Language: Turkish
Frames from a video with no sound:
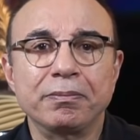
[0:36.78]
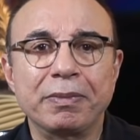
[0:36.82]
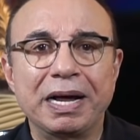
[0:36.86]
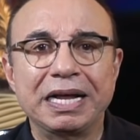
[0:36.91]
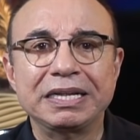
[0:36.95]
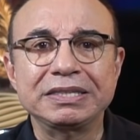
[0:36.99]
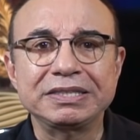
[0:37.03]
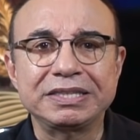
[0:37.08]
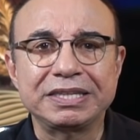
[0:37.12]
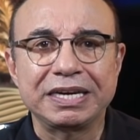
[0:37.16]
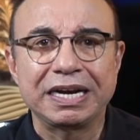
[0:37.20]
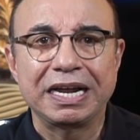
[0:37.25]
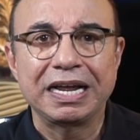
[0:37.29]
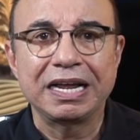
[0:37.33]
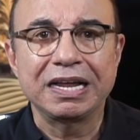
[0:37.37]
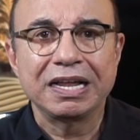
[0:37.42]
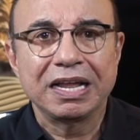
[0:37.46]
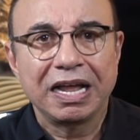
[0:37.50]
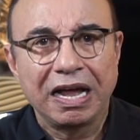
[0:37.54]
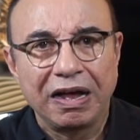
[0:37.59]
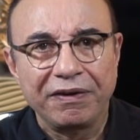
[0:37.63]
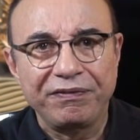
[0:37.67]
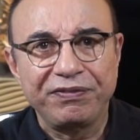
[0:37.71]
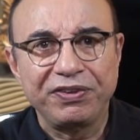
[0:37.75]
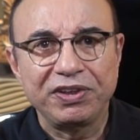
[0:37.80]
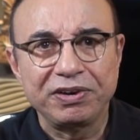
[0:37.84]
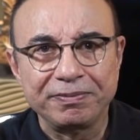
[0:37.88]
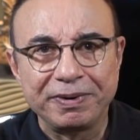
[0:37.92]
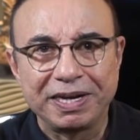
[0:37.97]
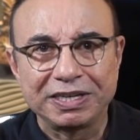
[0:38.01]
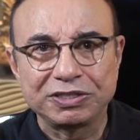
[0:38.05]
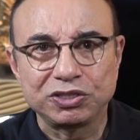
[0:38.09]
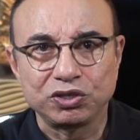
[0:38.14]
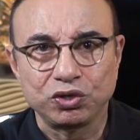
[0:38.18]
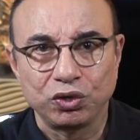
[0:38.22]
Mantra,
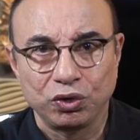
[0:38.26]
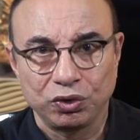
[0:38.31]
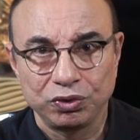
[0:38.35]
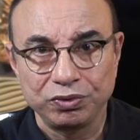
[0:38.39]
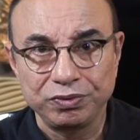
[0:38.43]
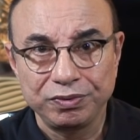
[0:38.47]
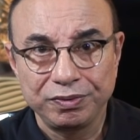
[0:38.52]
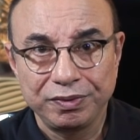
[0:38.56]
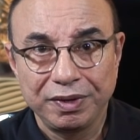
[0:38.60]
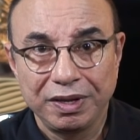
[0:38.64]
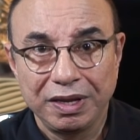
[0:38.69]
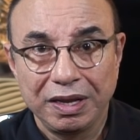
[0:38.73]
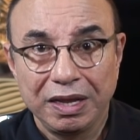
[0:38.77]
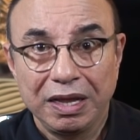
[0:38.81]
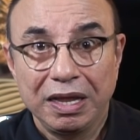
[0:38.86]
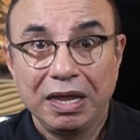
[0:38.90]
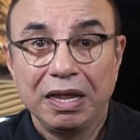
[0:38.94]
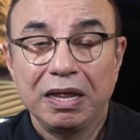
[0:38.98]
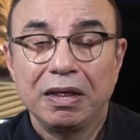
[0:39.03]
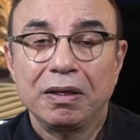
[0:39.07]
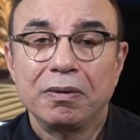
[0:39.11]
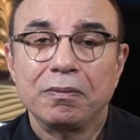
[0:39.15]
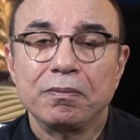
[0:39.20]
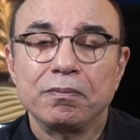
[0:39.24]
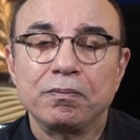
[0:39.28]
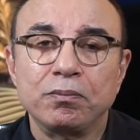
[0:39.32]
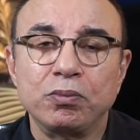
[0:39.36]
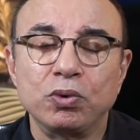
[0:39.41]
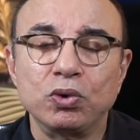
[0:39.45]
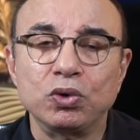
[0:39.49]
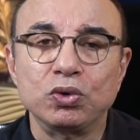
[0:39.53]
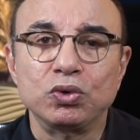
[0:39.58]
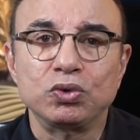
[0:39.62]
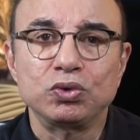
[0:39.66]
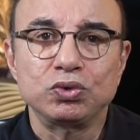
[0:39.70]
afirmasyon
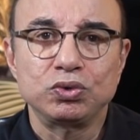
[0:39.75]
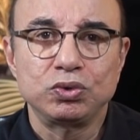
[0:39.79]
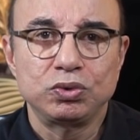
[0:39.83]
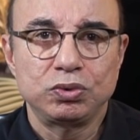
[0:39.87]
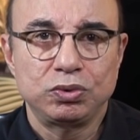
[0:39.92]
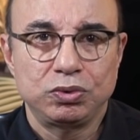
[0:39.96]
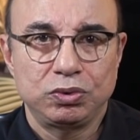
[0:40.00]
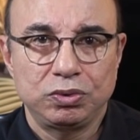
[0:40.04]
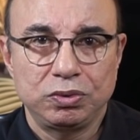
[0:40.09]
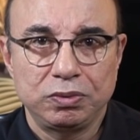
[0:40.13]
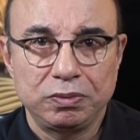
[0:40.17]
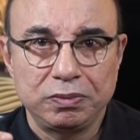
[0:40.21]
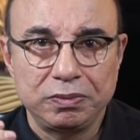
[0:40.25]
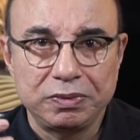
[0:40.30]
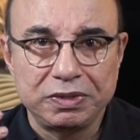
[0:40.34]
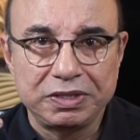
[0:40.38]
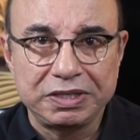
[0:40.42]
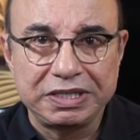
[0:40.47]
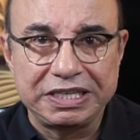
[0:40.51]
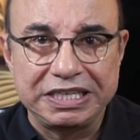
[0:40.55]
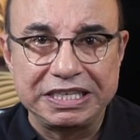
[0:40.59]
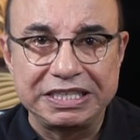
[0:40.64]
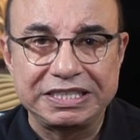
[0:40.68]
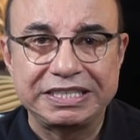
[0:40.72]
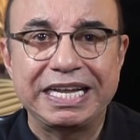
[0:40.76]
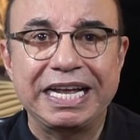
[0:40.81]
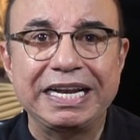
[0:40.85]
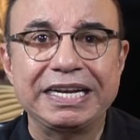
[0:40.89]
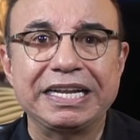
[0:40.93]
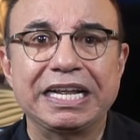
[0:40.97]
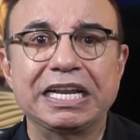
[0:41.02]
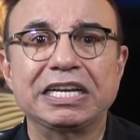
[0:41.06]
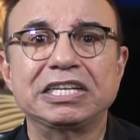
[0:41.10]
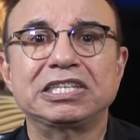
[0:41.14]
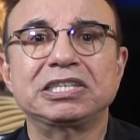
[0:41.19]
bu
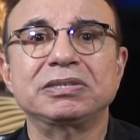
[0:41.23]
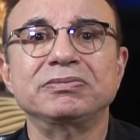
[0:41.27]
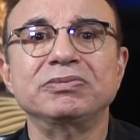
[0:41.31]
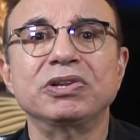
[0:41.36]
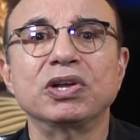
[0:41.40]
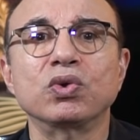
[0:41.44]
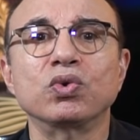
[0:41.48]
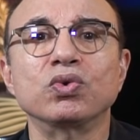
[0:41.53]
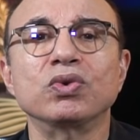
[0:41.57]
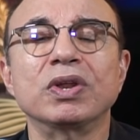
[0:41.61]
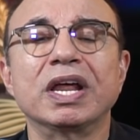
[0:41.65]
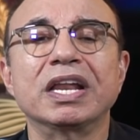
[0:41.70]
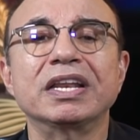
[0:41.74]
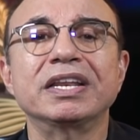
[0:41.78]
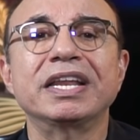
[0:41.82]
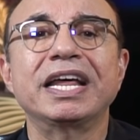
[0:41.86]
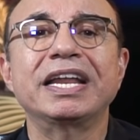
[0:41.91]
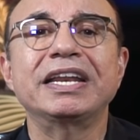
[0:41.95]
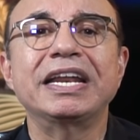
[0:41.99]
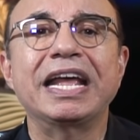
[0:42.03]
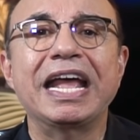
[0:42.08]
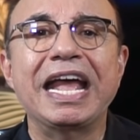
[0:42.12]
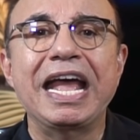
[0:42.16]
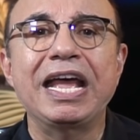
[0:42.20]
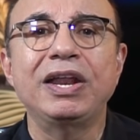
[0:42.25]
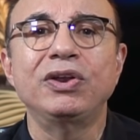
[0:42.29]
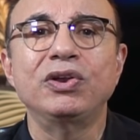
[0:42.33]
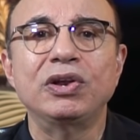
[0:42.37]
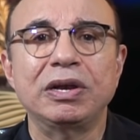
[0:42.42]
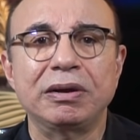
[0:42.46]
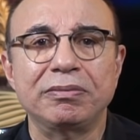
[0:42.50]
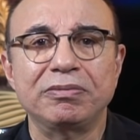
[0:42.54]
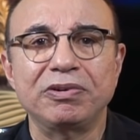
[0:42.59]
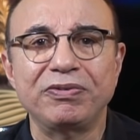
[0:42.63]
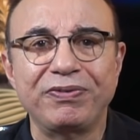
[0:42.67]
kişisel gelişimde kullanılan en
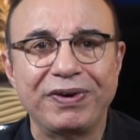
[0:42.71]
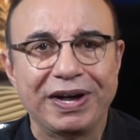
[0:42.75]
önemli